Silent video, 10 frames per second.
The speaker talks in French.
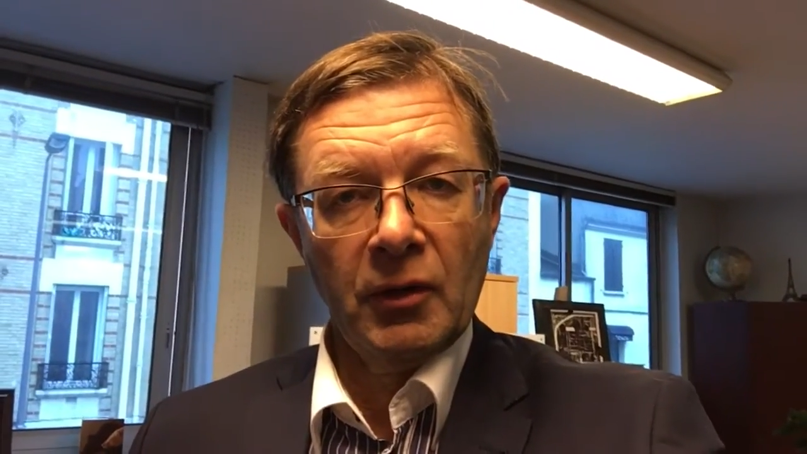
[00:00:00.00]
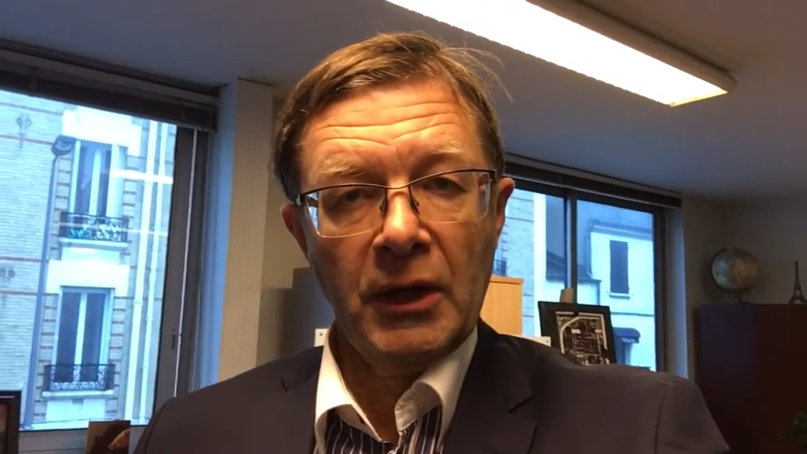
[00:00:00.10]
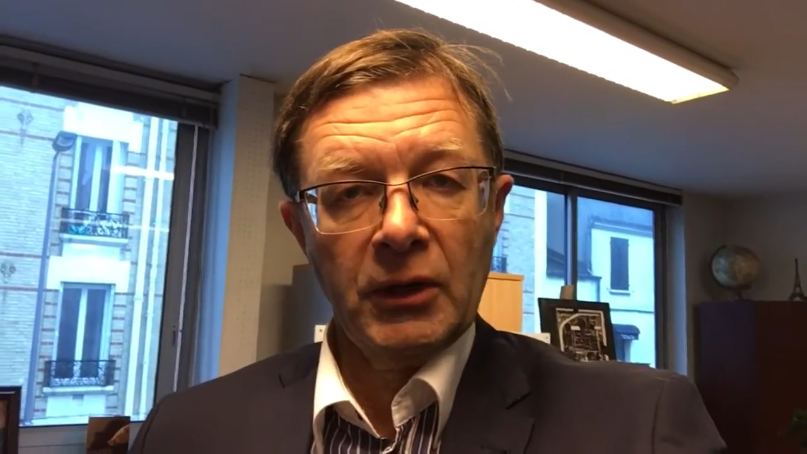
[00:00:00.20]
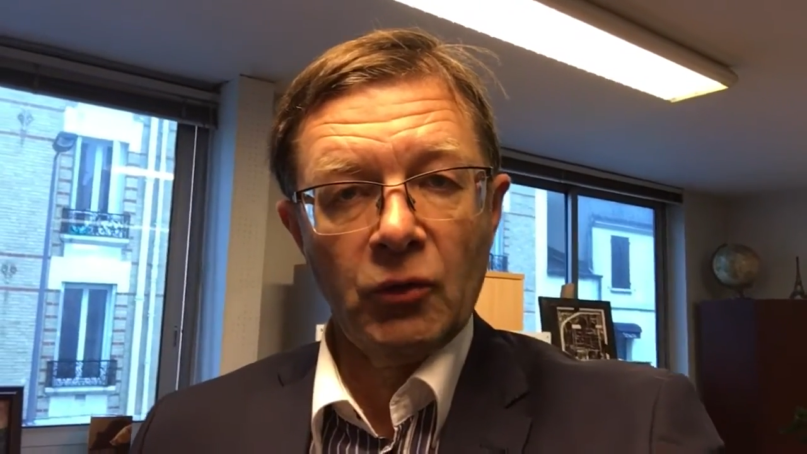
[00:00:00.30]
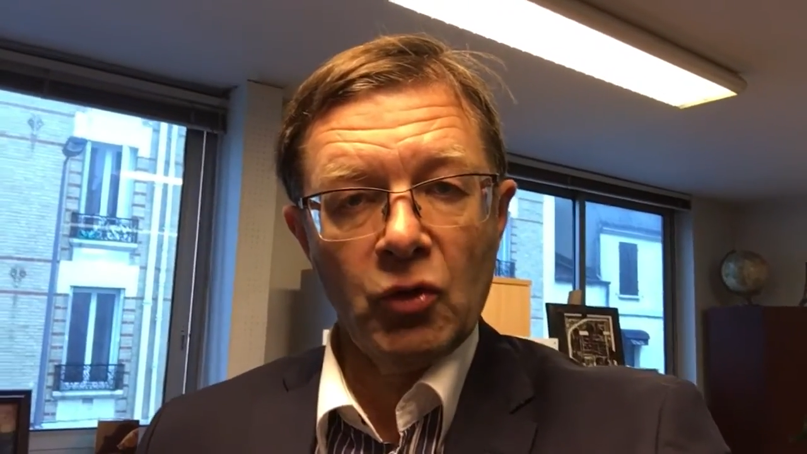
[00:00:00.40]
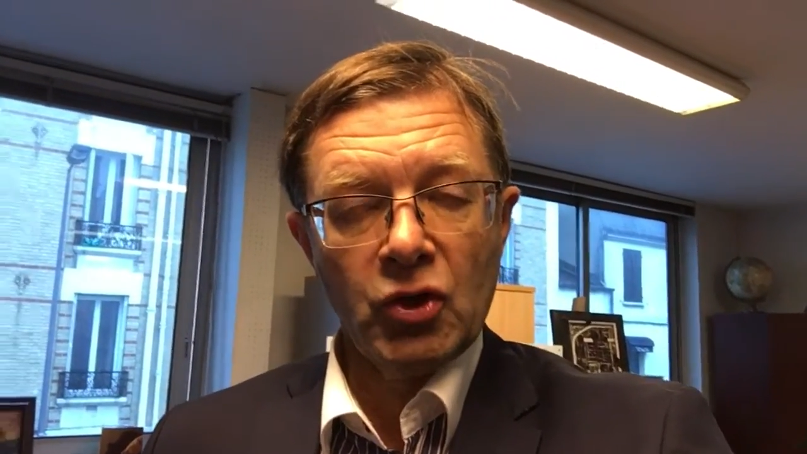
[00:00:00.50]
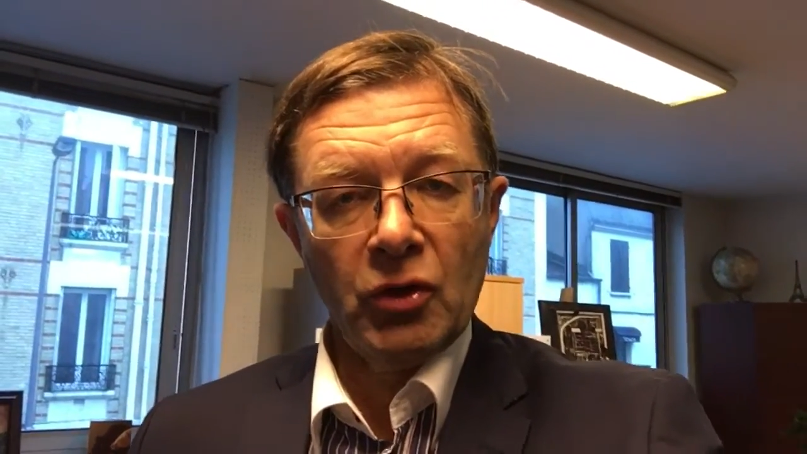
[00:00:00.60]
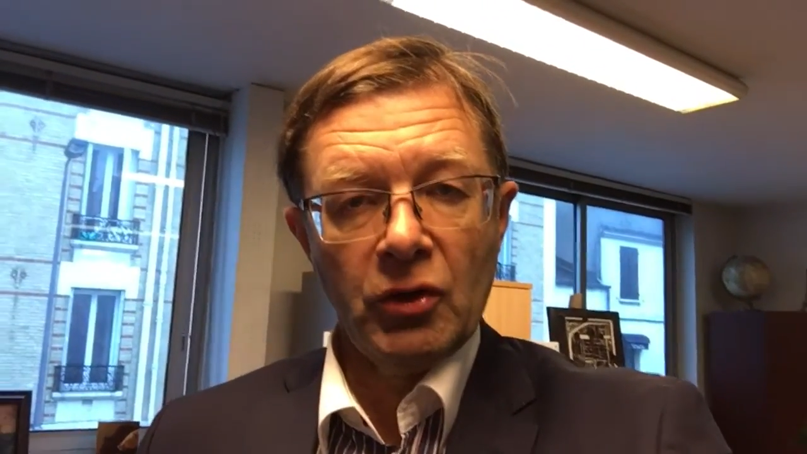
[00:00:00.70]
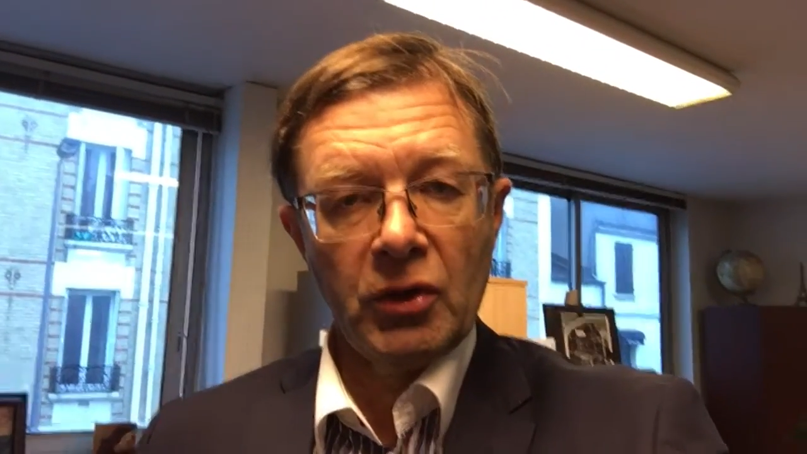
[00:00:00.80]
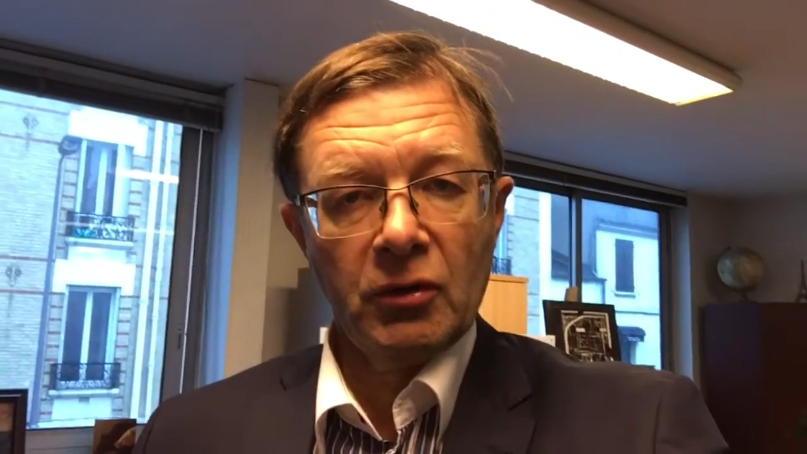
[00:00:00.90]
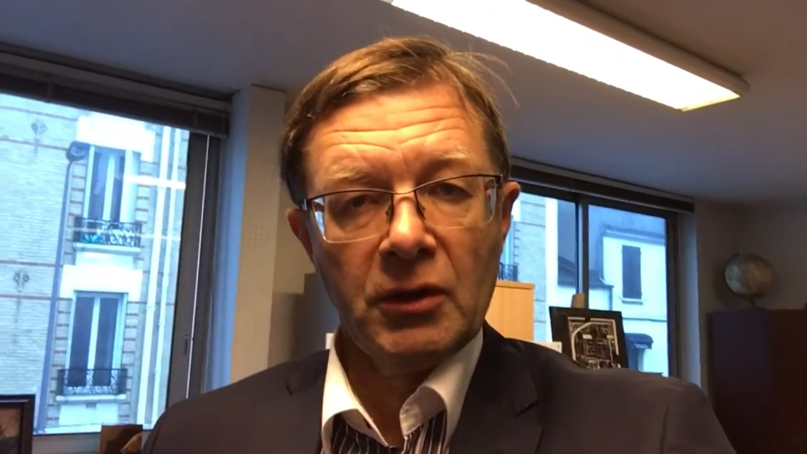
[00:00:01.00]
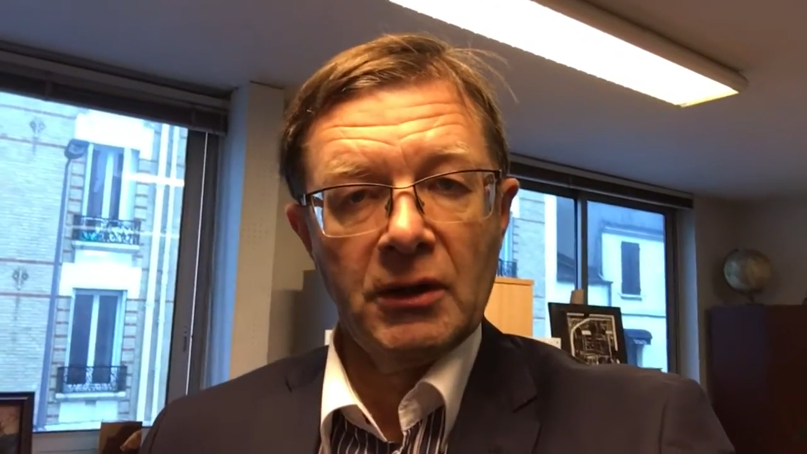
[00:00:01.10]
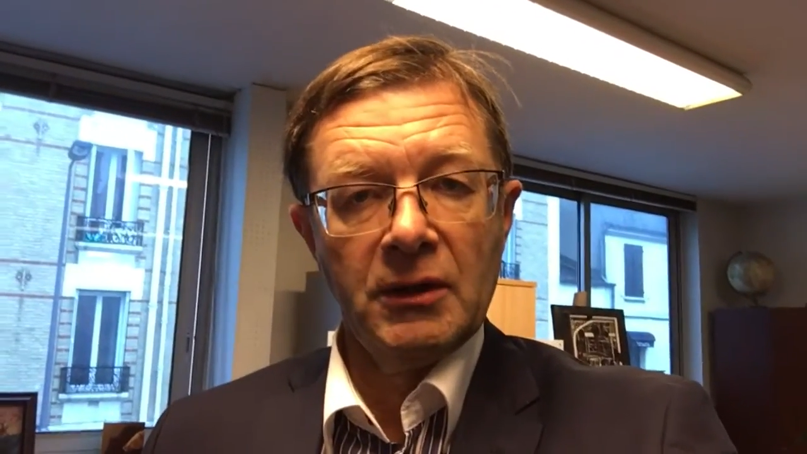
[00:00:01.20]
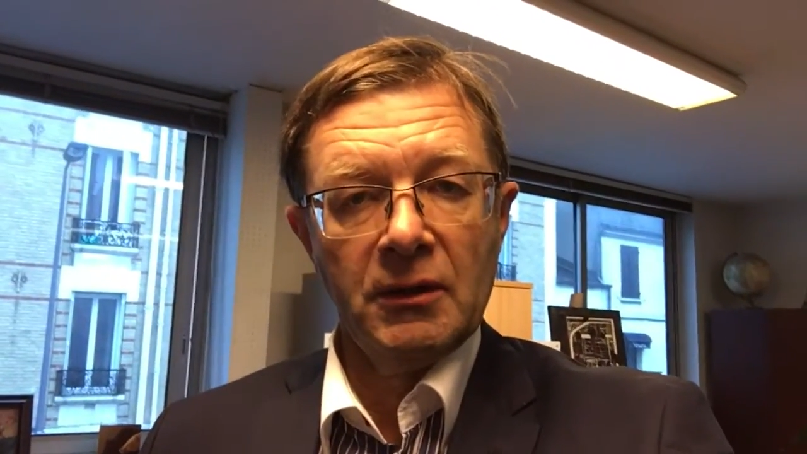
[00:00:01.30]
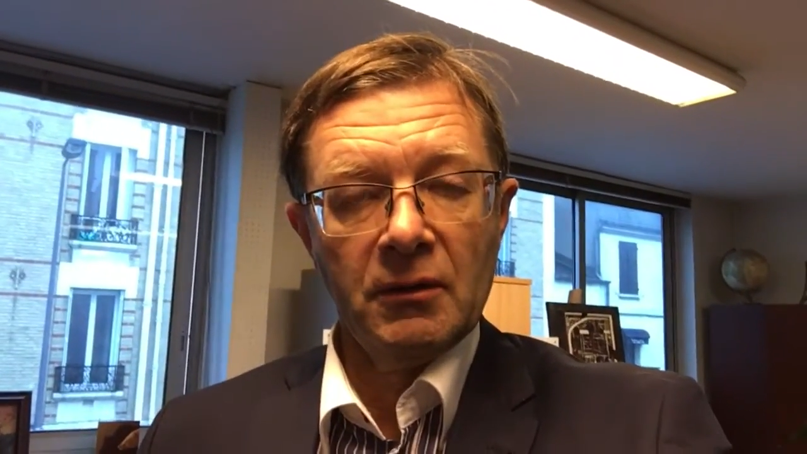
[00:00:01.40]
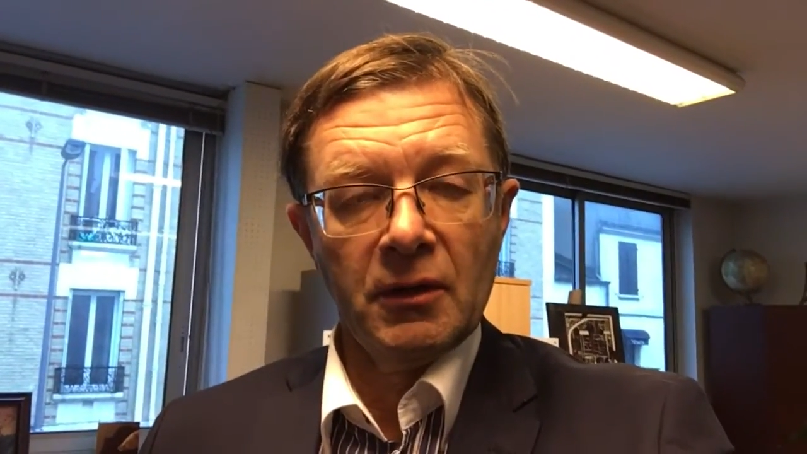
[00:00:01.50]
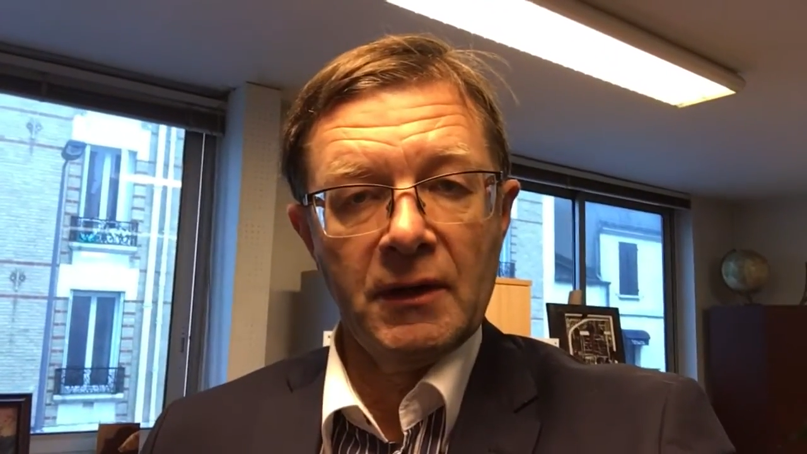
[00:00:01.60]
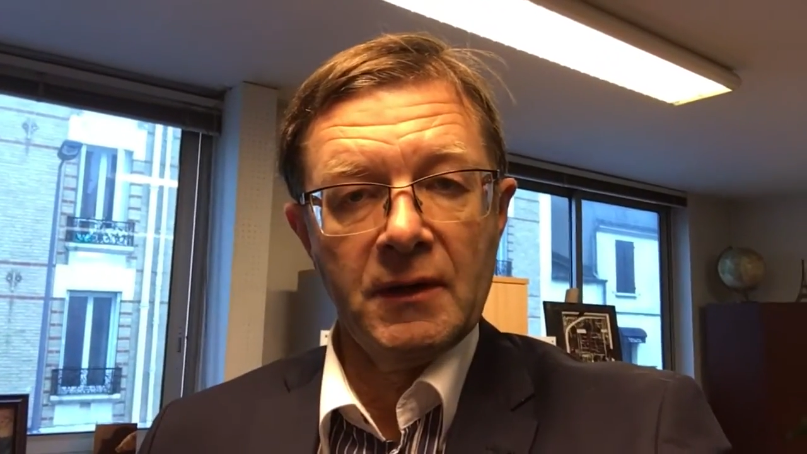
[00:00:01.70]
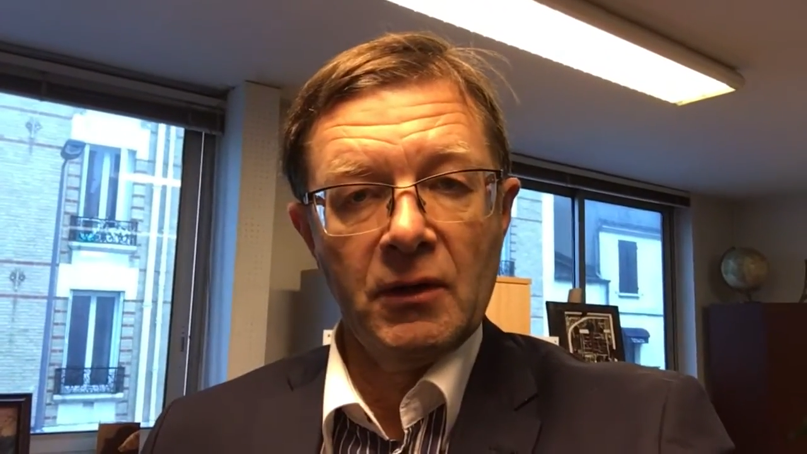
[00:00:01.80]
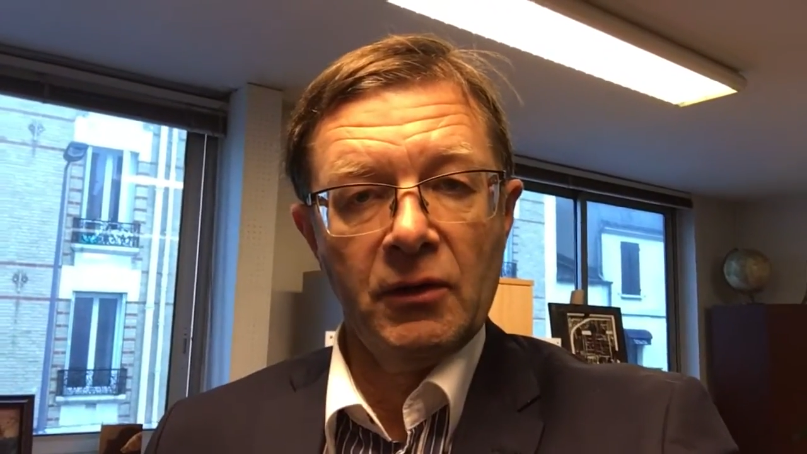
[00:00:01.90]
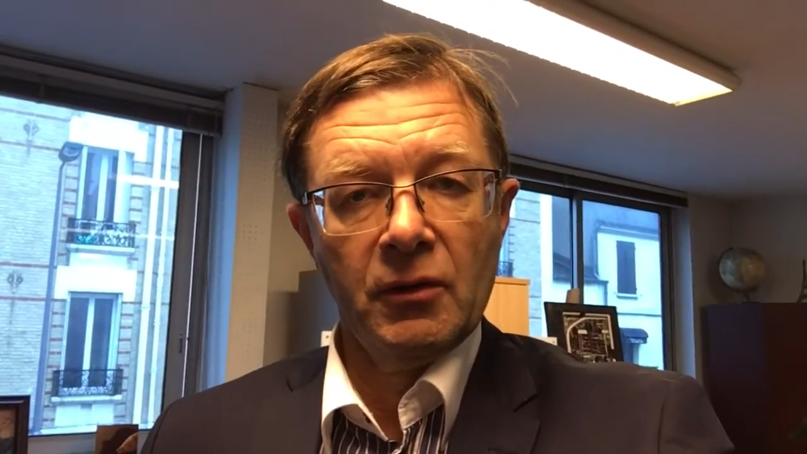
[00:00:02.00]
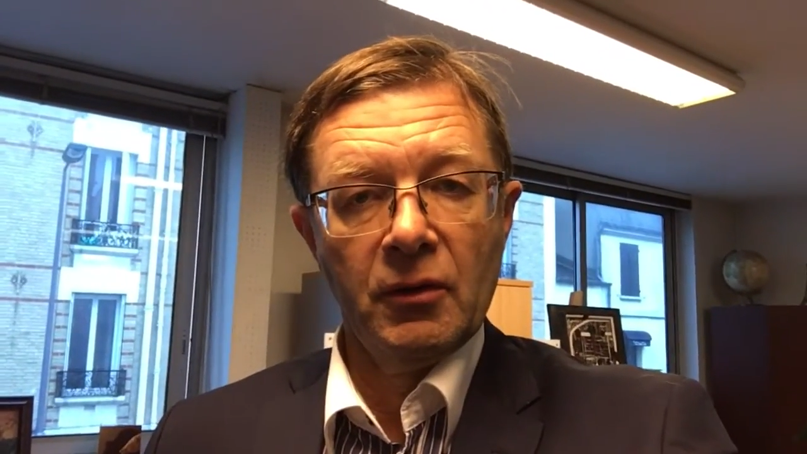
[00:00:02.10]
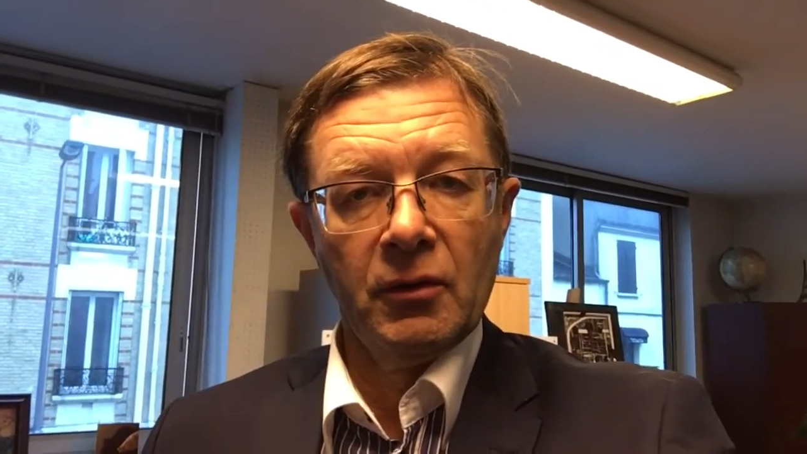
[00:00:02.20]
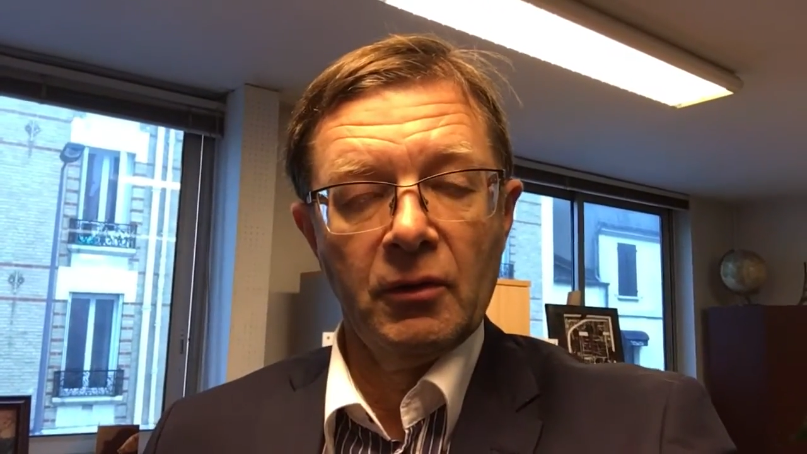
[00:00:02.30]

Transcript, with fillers: électrochoc qui euh, résonne